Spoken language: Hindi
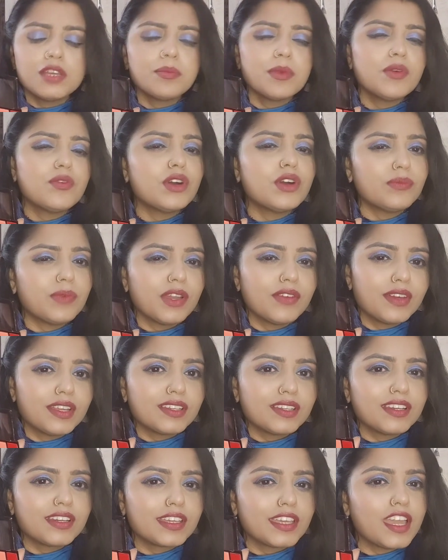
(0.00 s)
मैं वन बाय
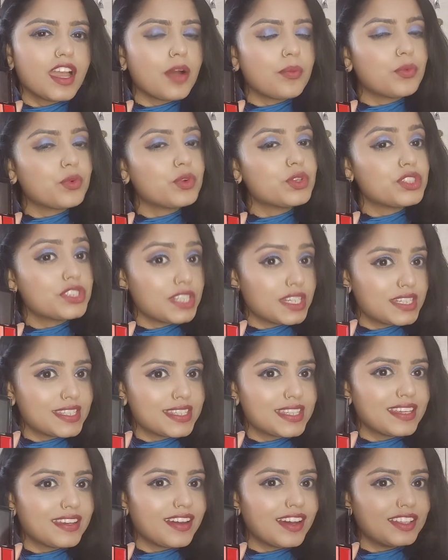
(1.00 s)
वन करके आपको
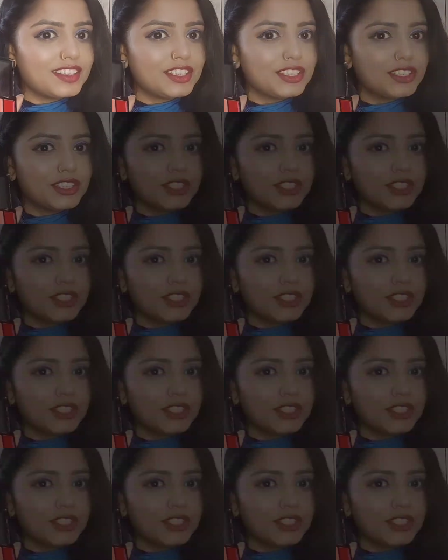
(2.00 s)
शेड्स दिखा देती